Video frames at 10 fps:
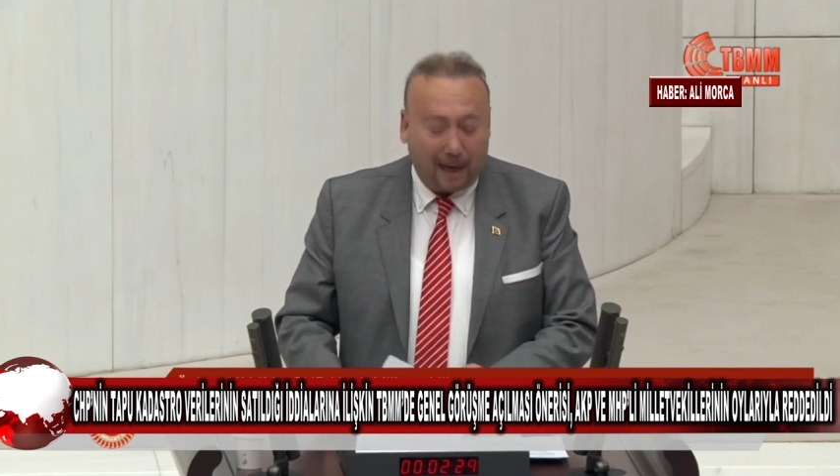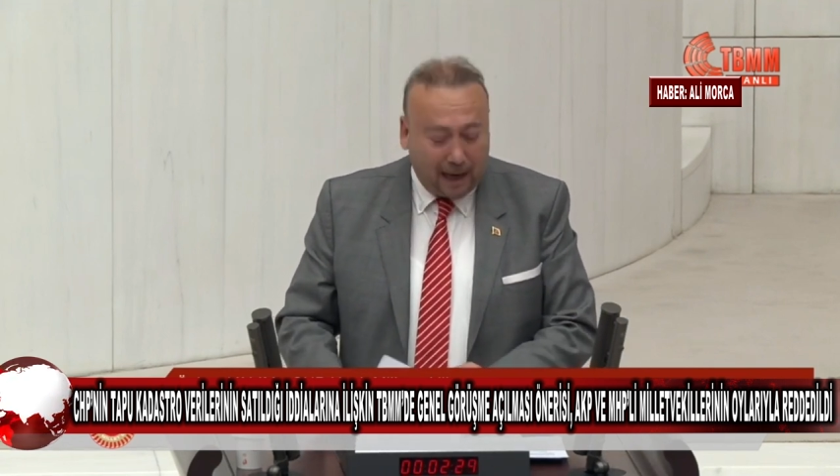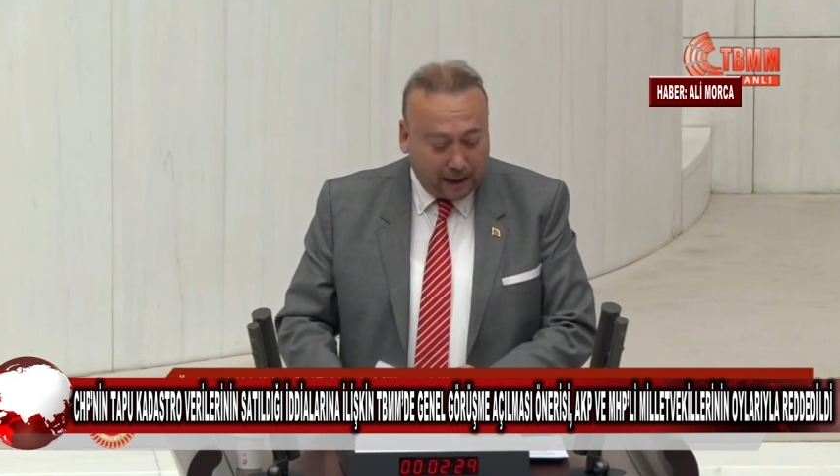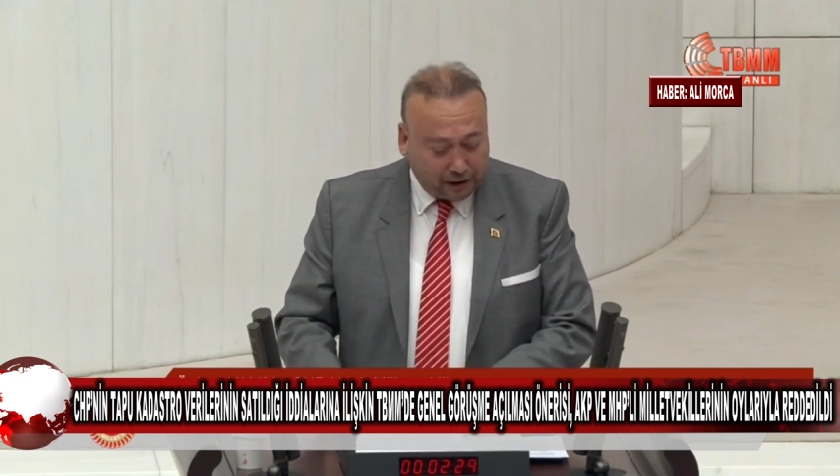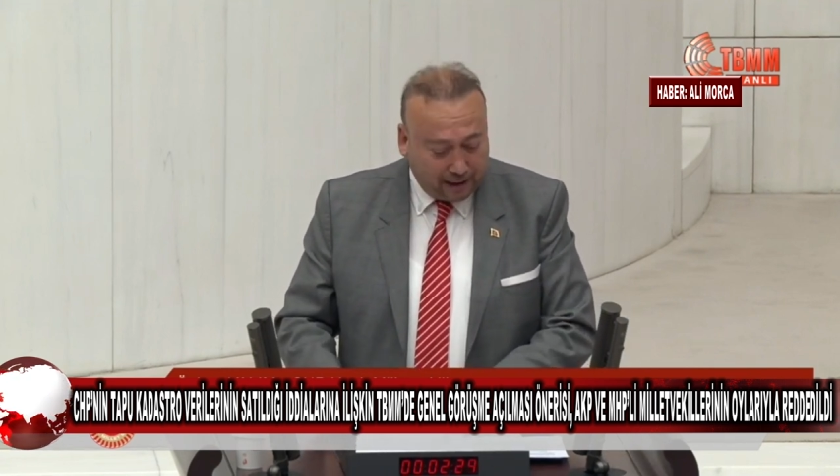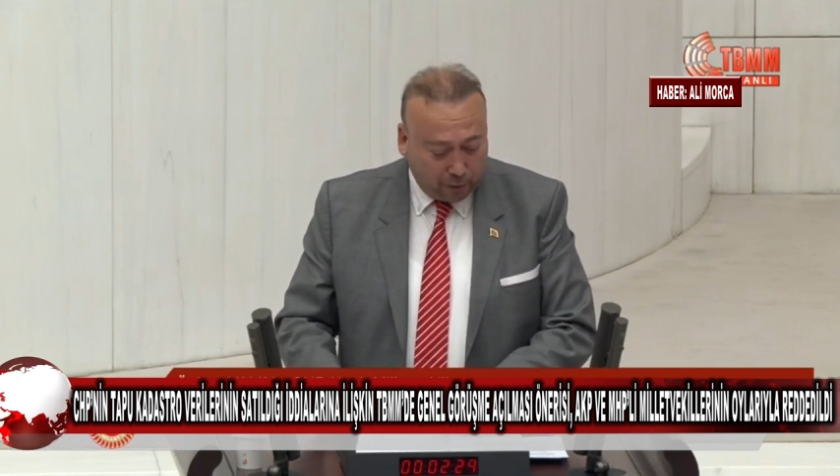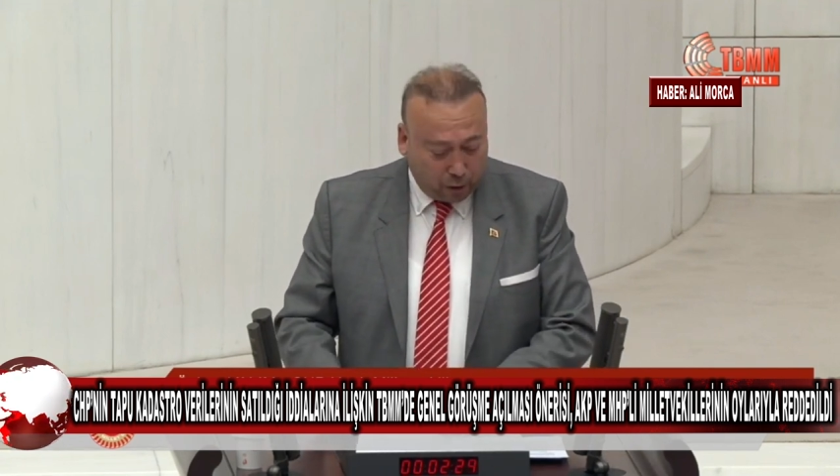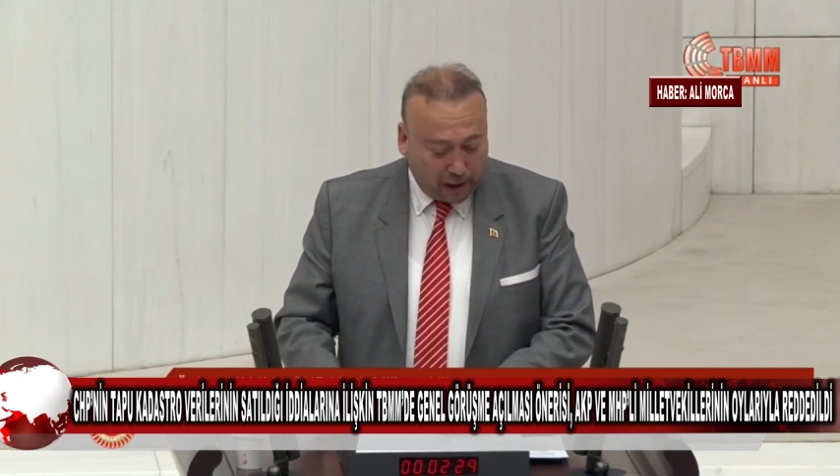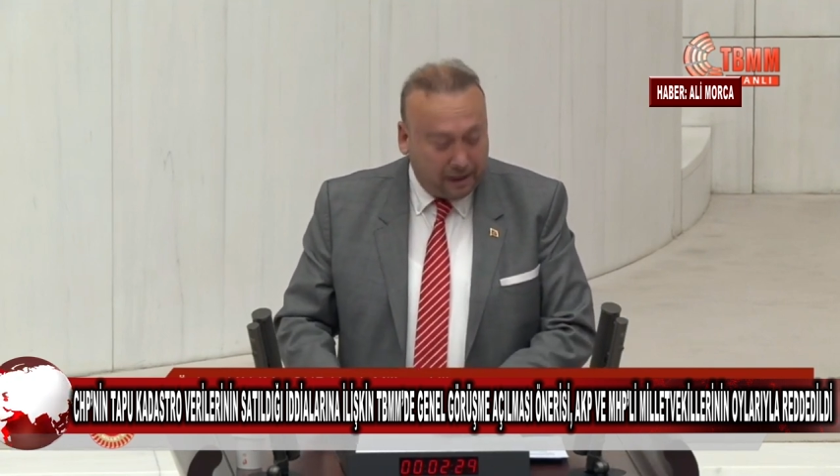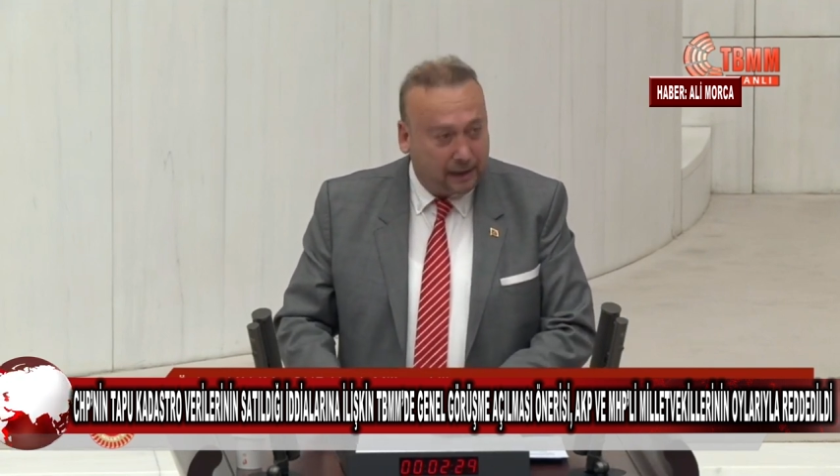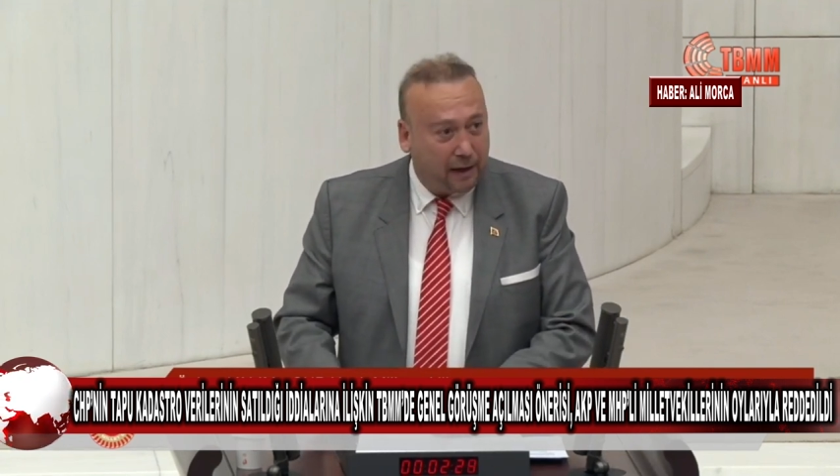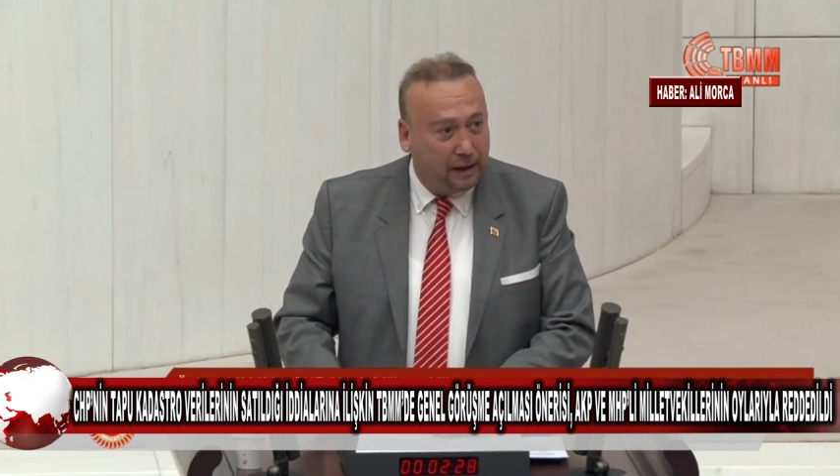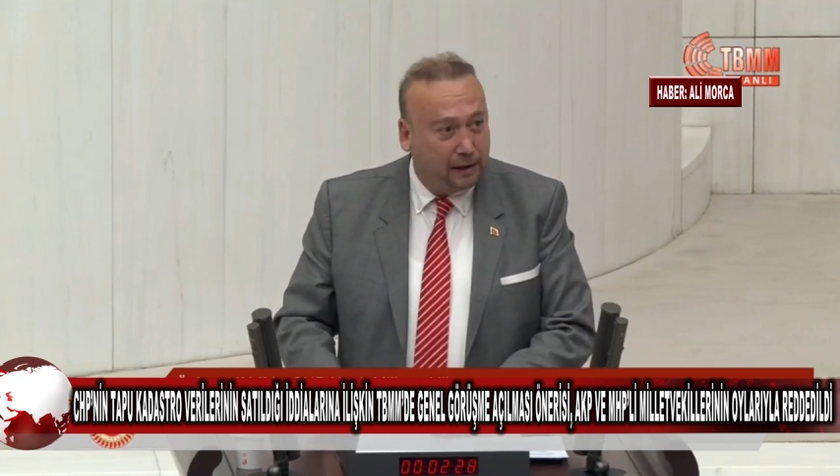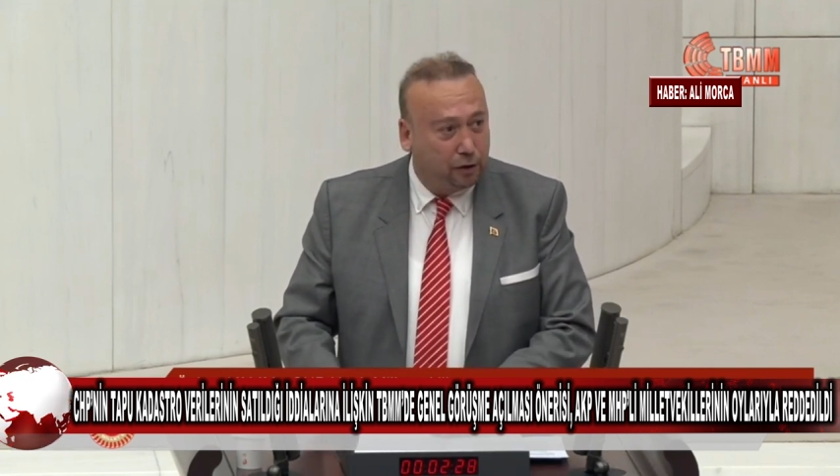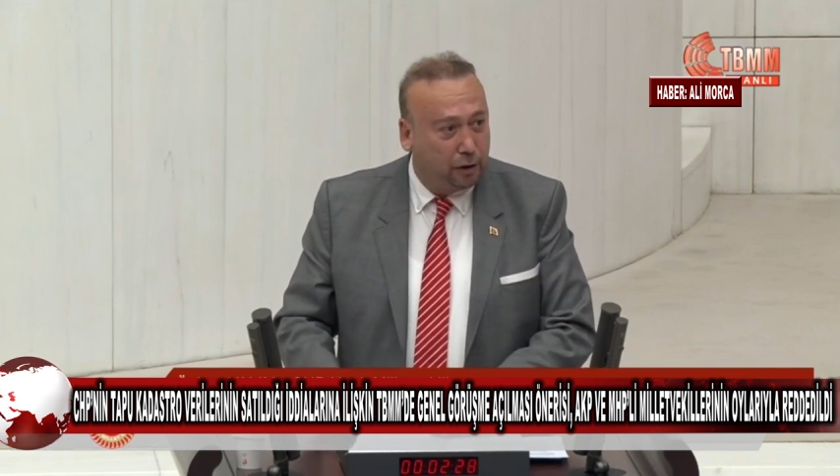acilen göreve
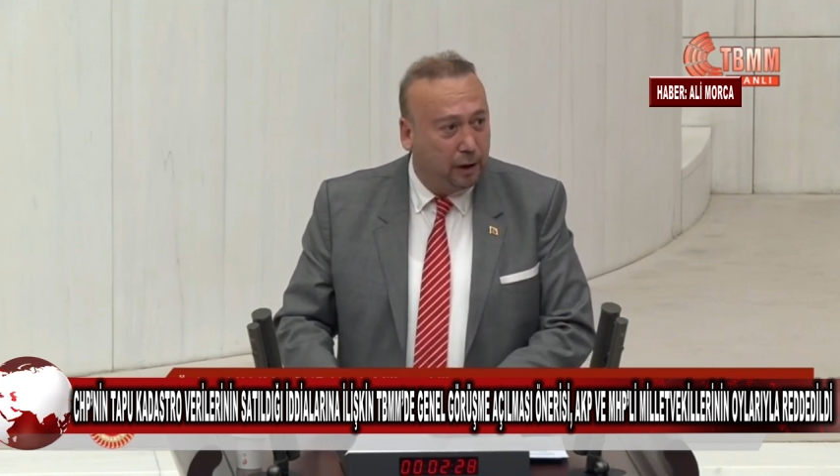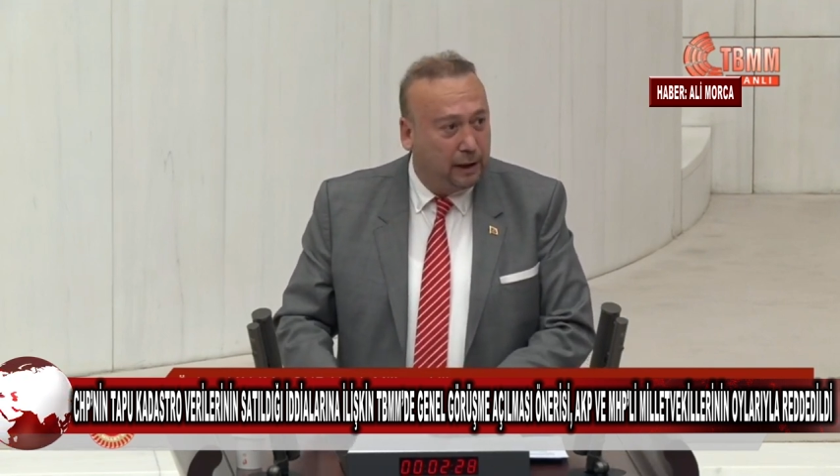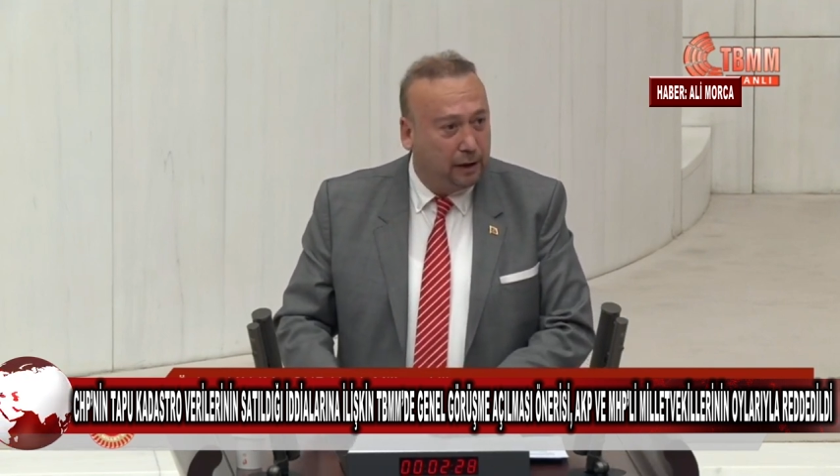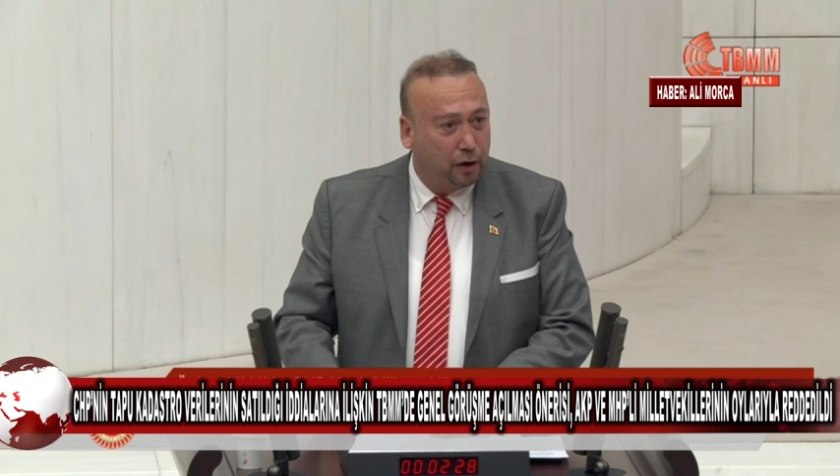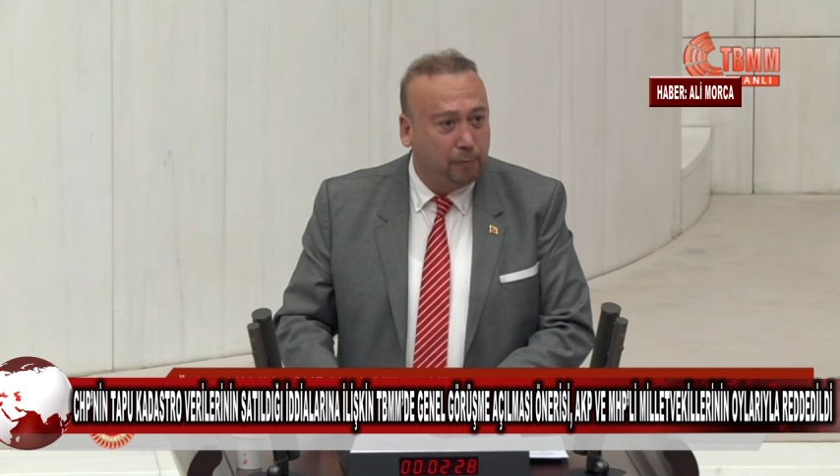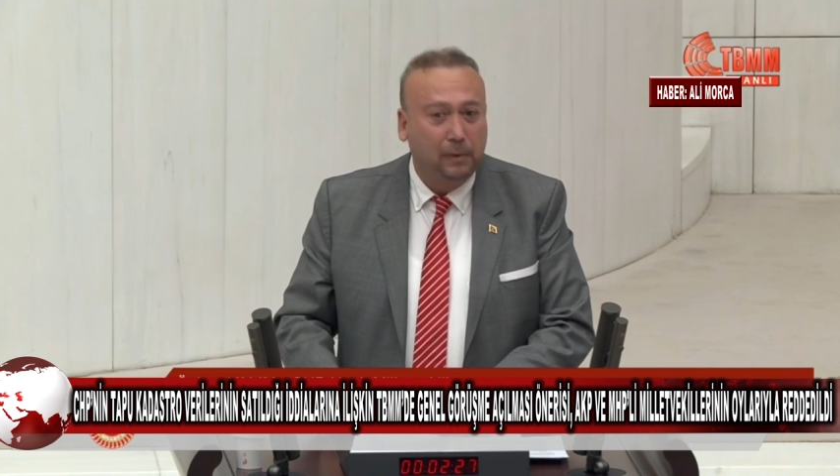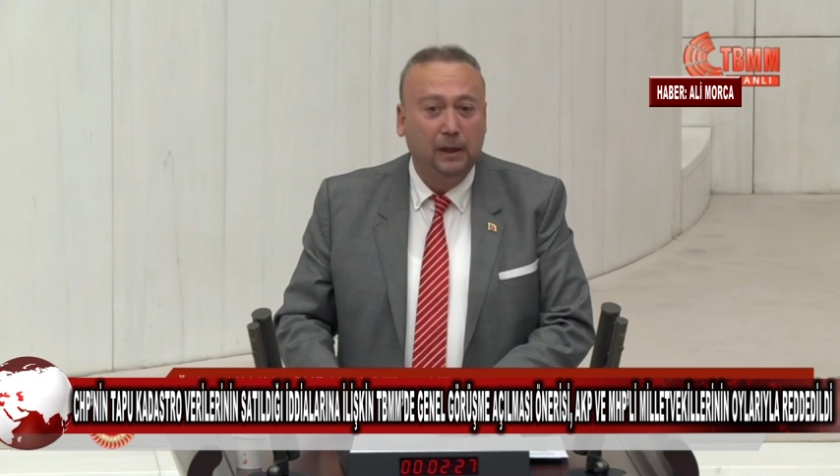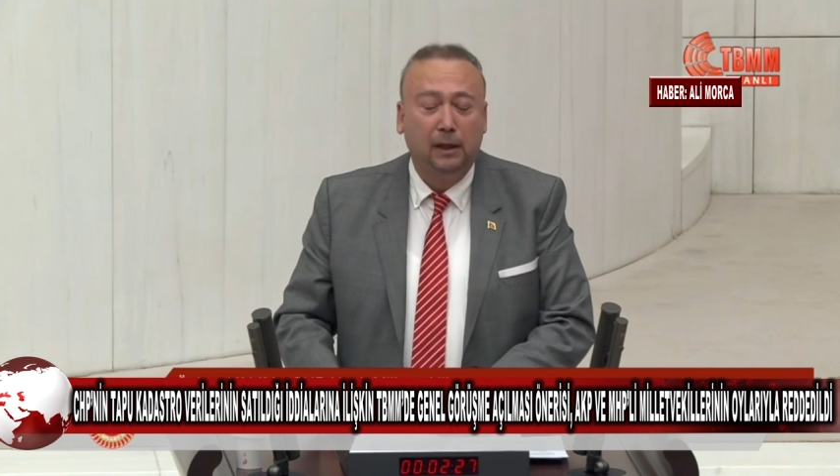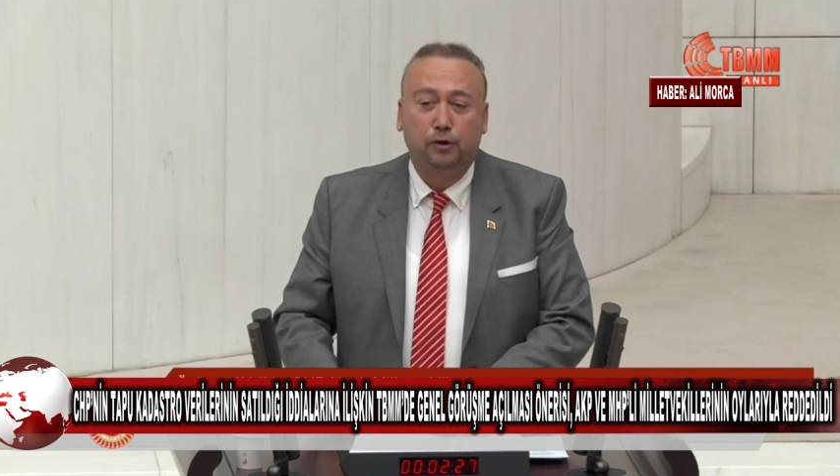davet ediyorum.